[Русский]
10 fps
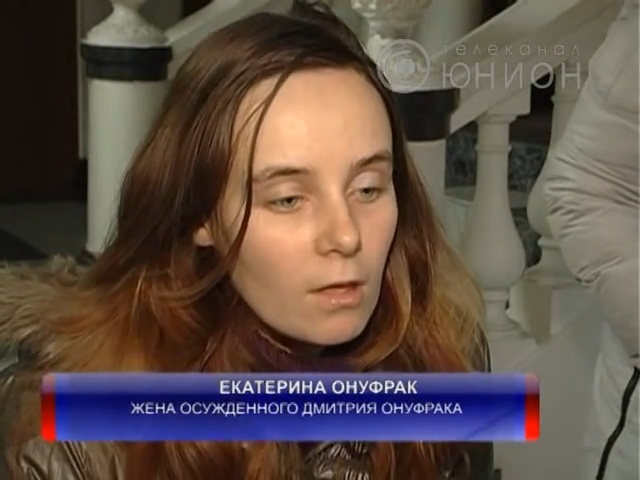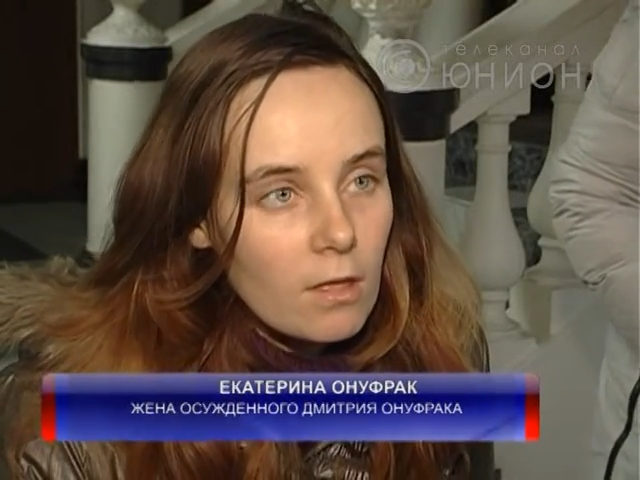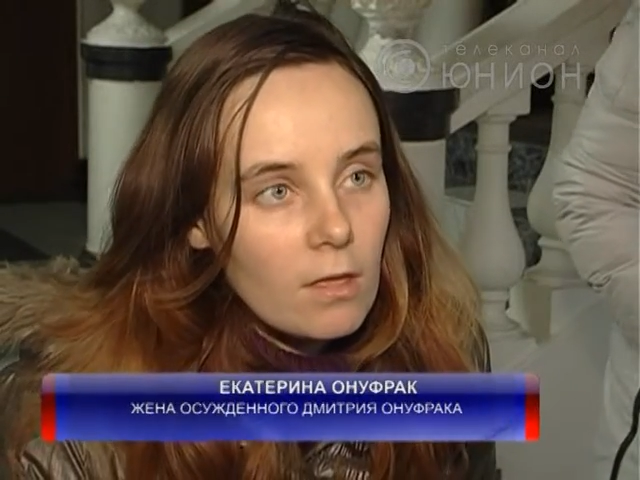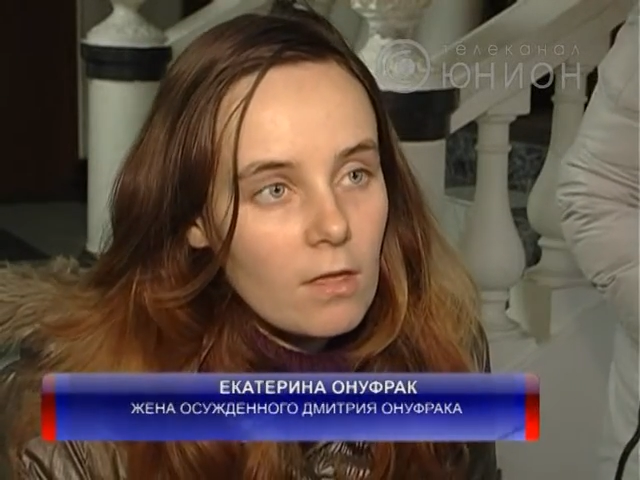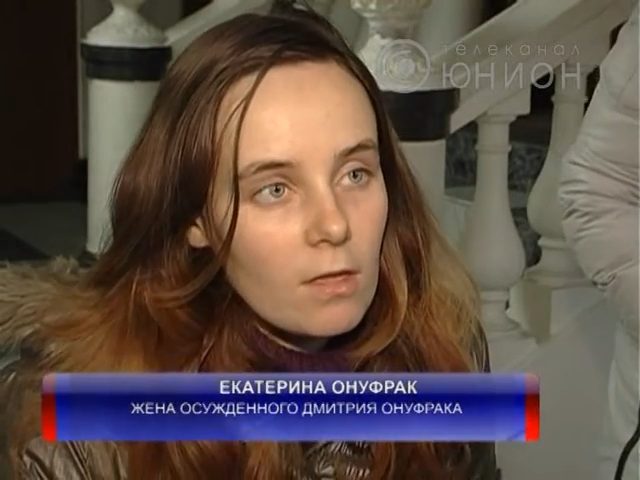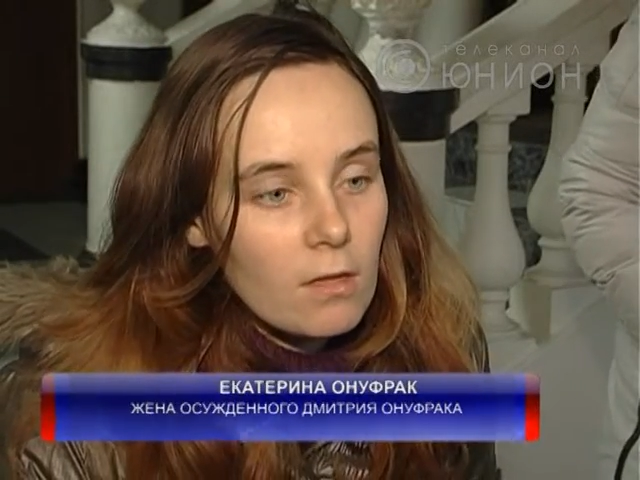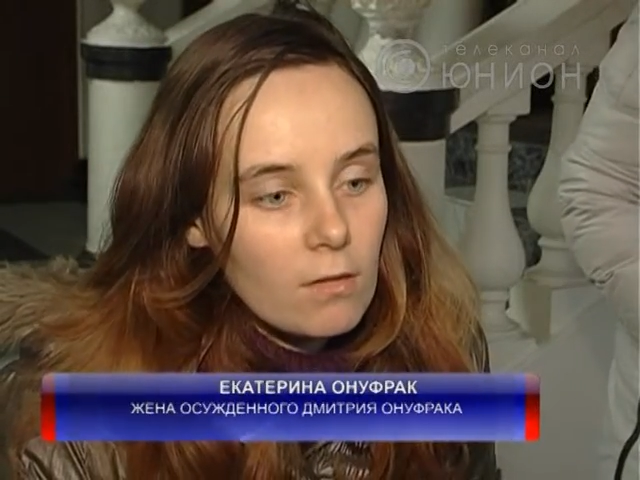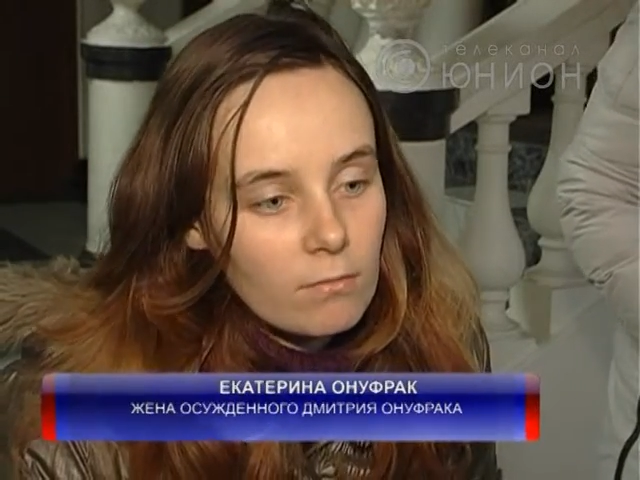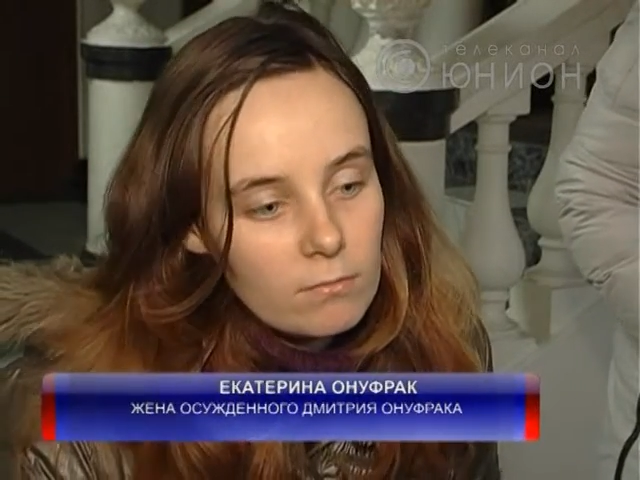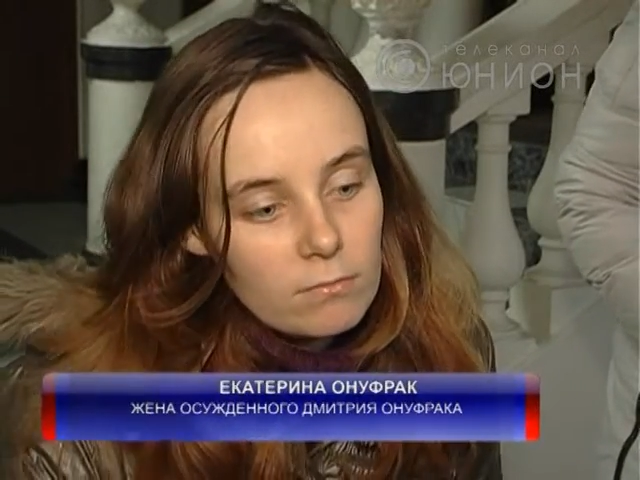
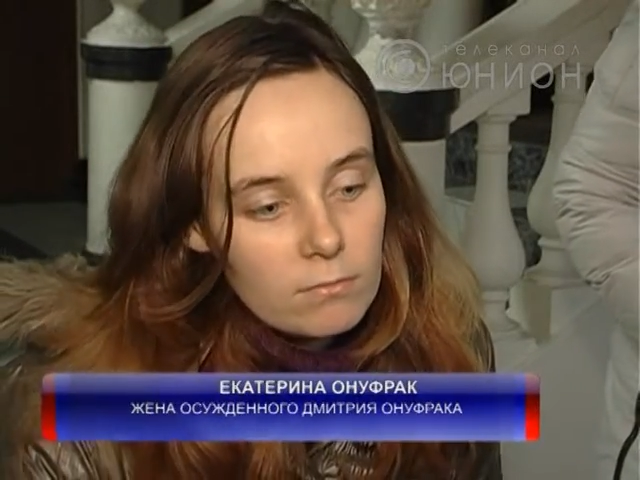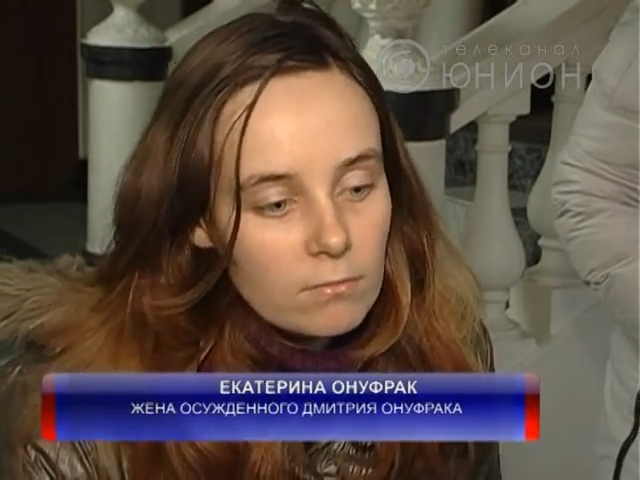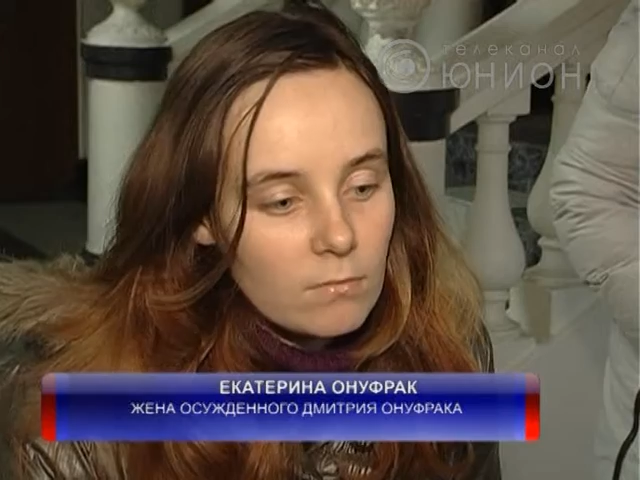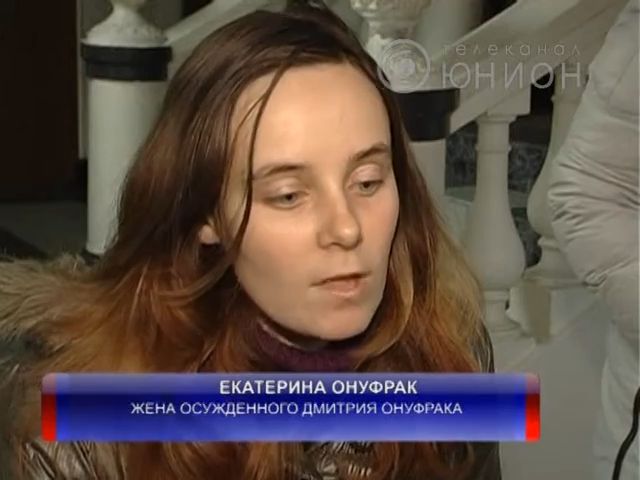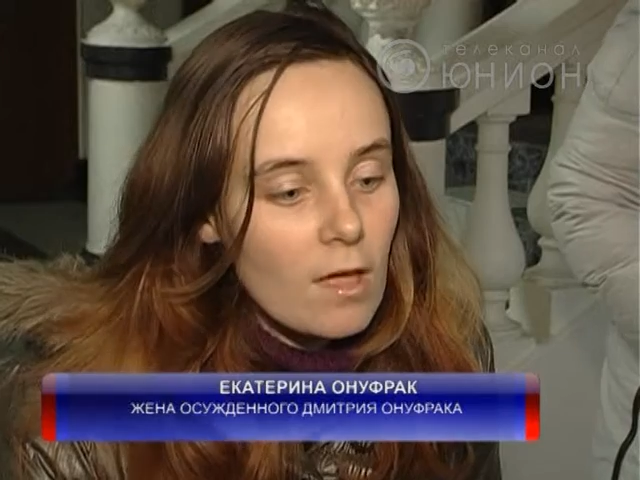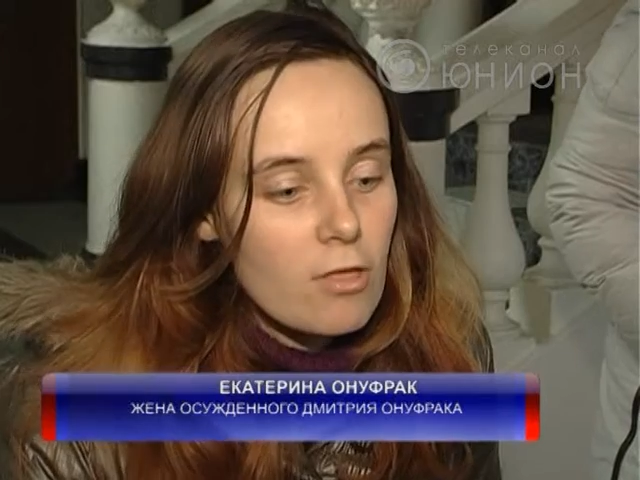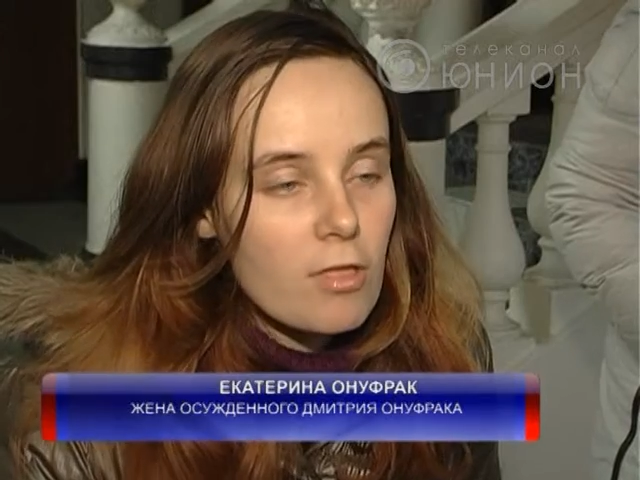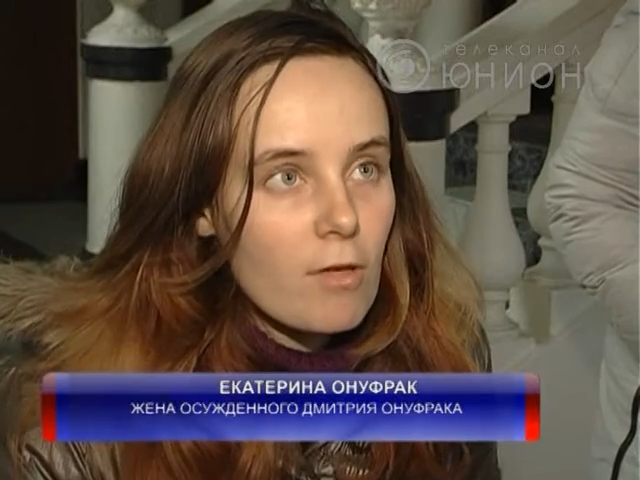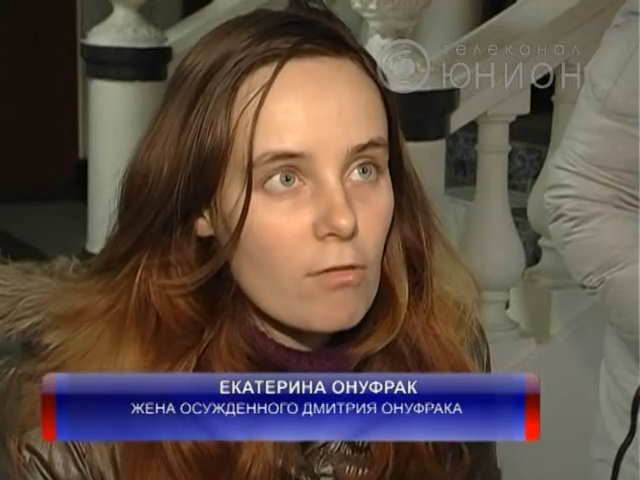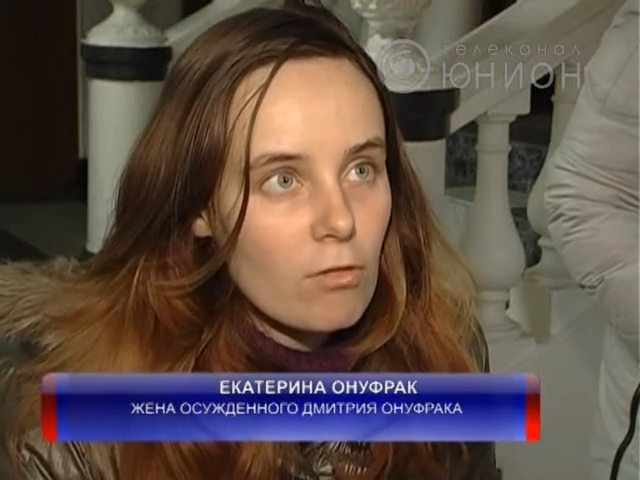И я считаю,